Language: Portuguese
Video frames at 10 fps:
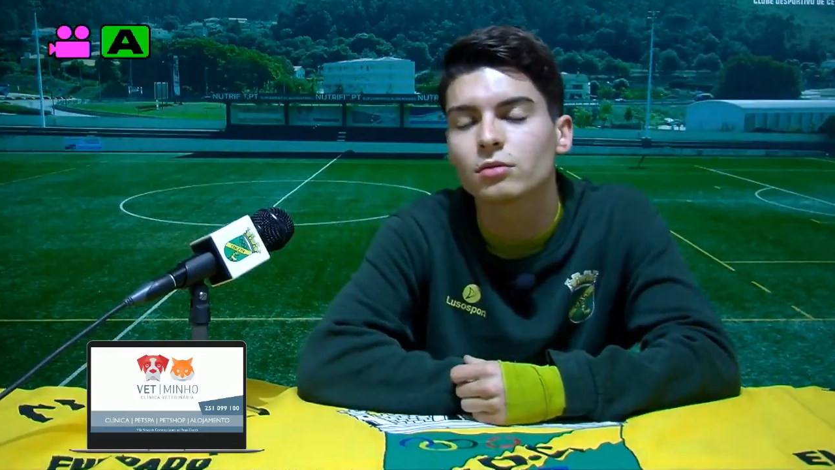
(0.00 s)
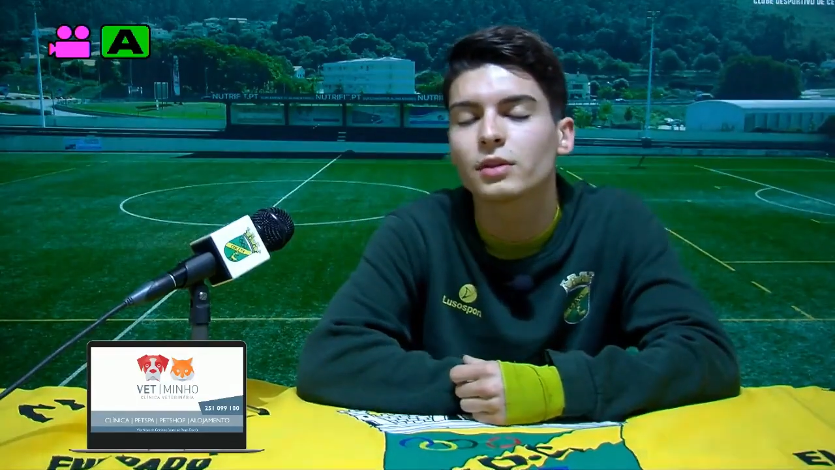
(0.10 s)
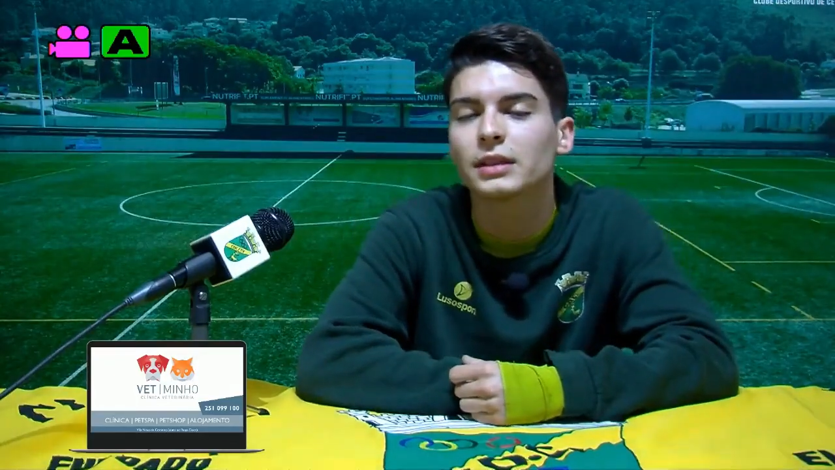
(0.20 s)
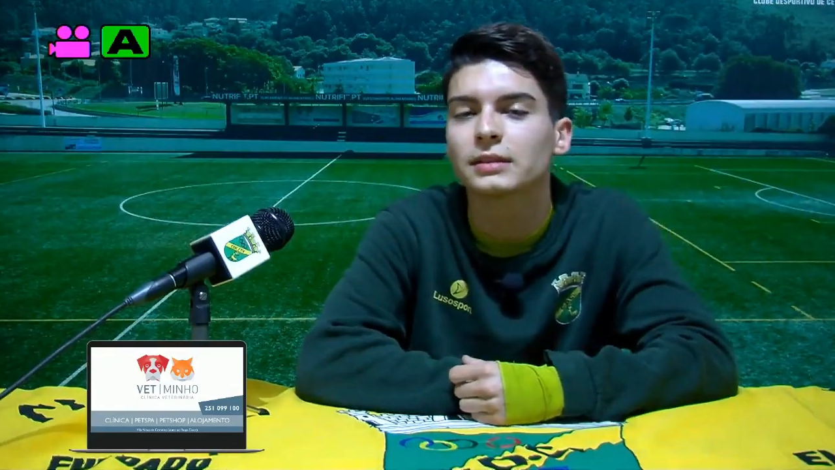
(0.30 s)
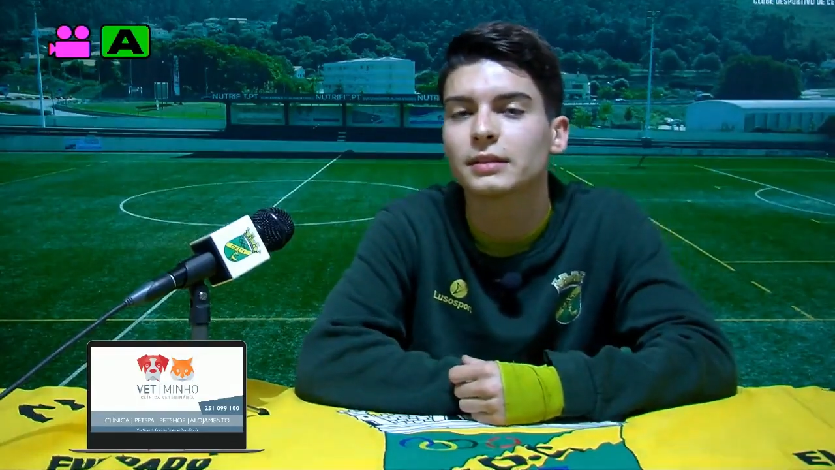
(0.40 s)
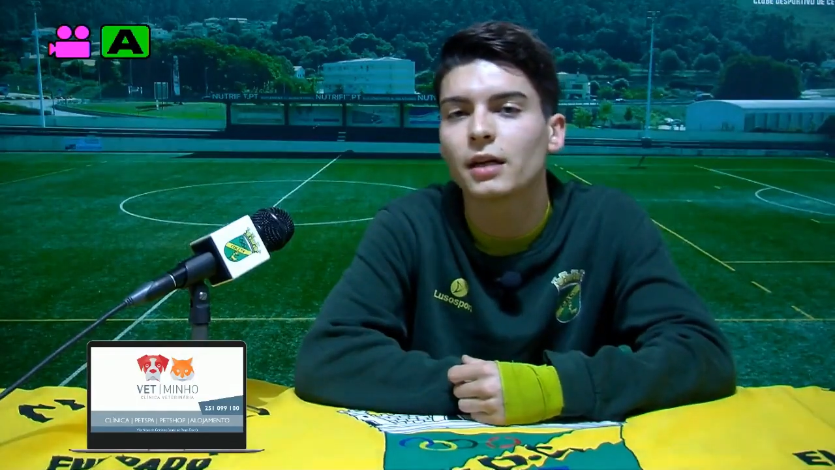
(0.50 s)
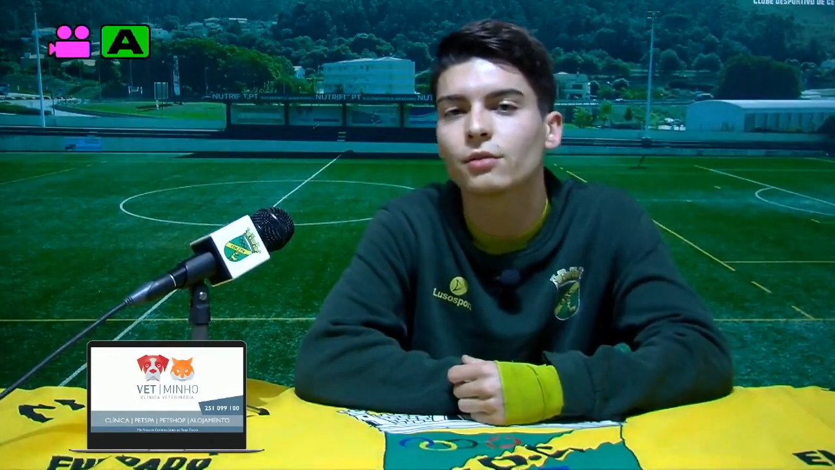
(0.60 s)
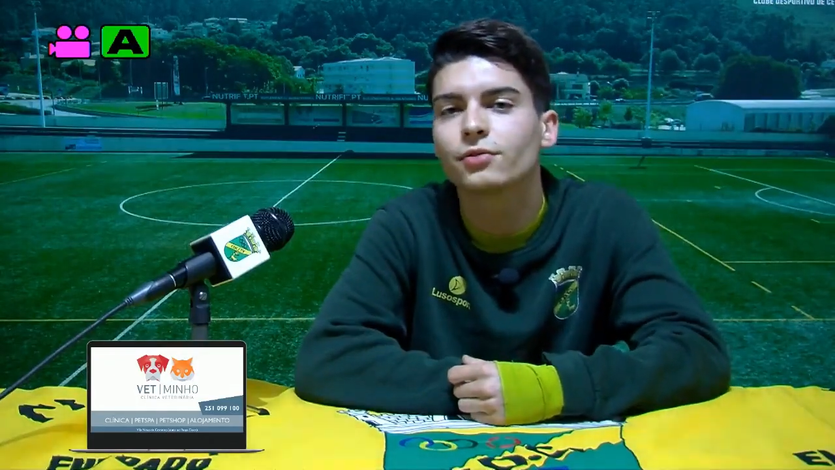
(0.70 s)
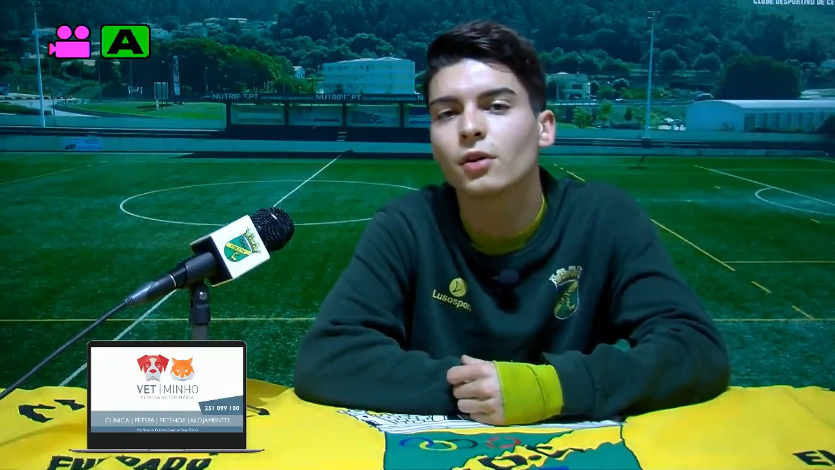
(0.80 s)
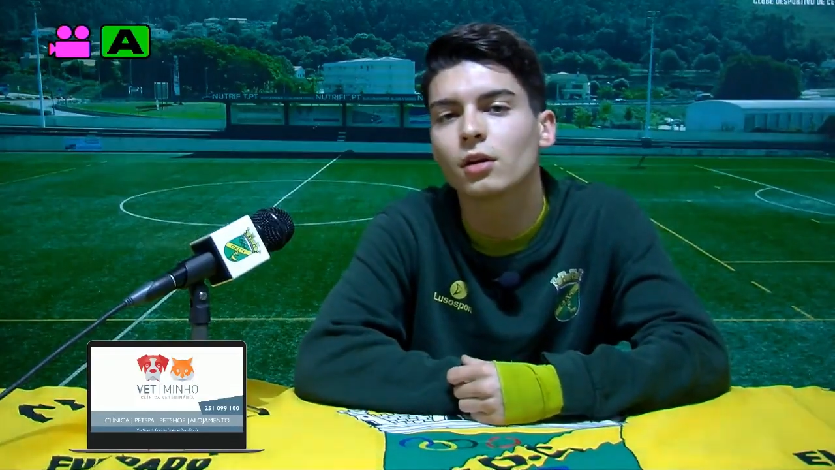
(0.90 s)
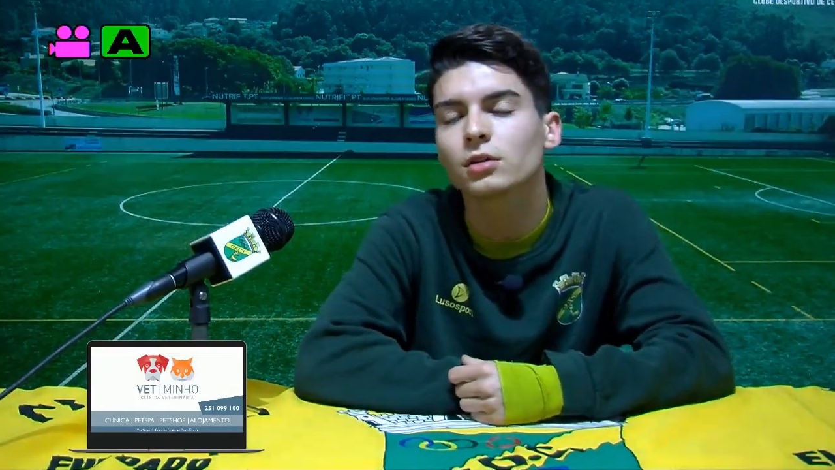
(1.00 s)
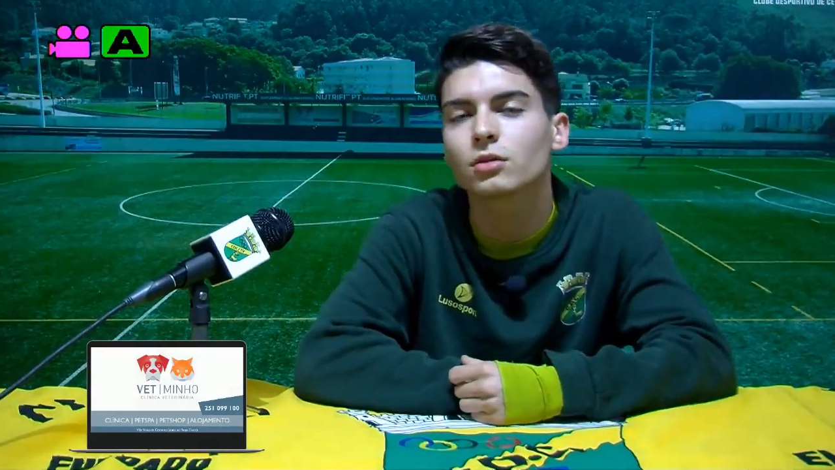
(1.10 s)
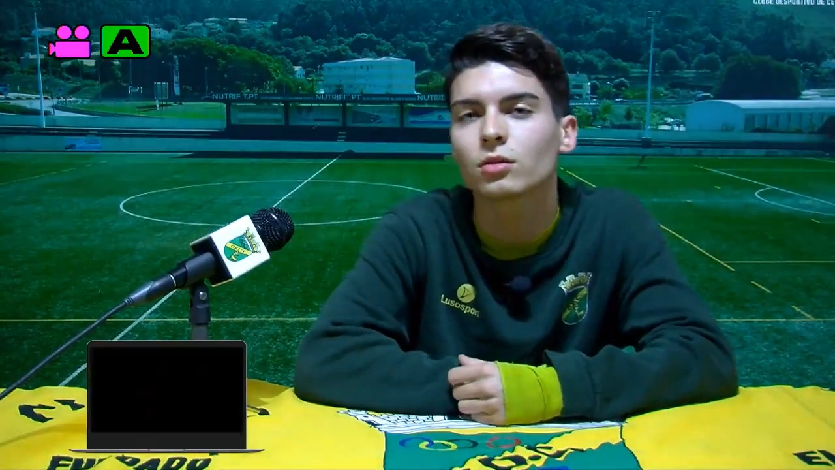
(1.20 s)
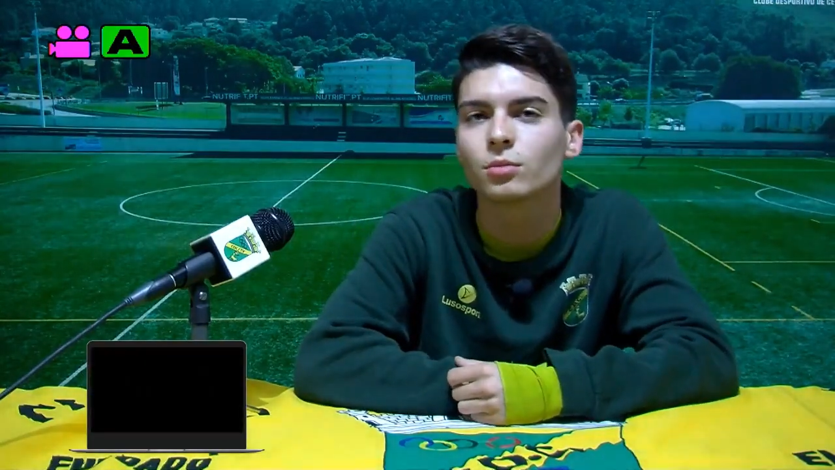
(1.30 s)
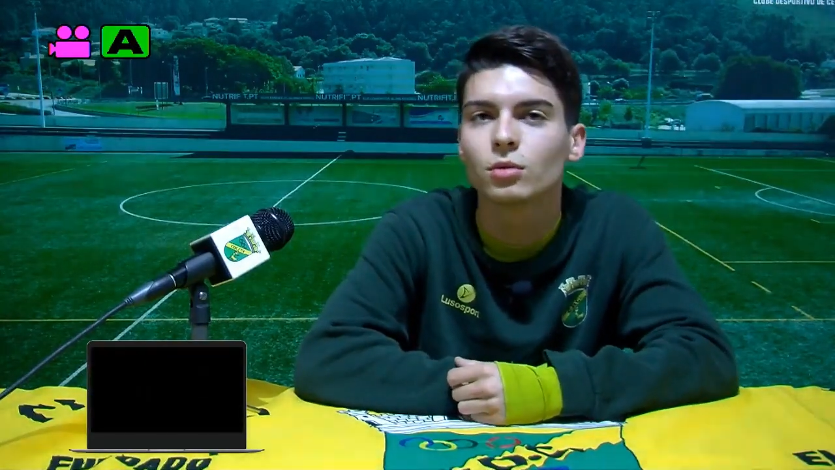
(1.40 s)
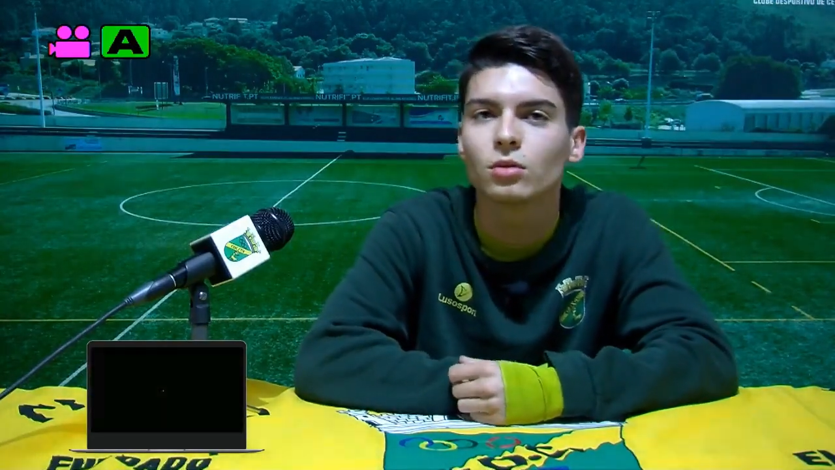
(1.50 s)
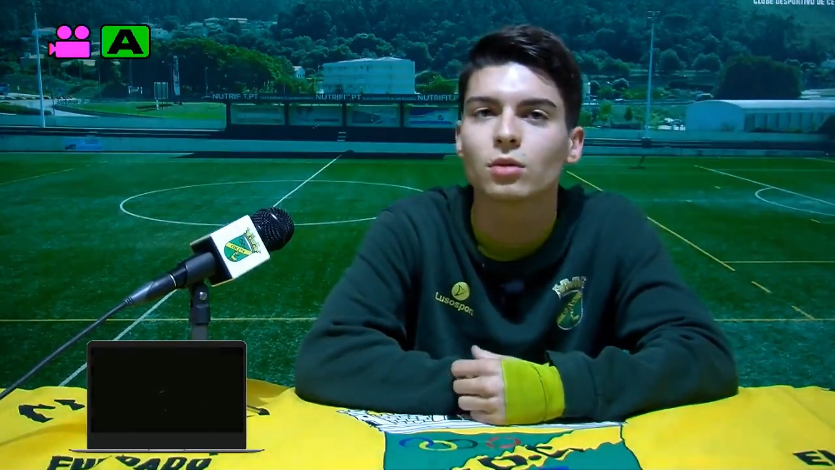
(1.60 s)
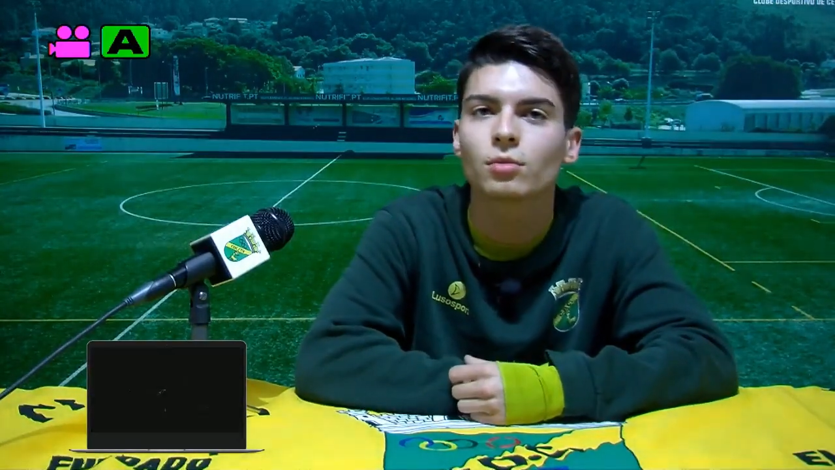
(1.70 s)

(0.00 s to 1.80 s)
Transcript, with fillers: Valenciano forte, como,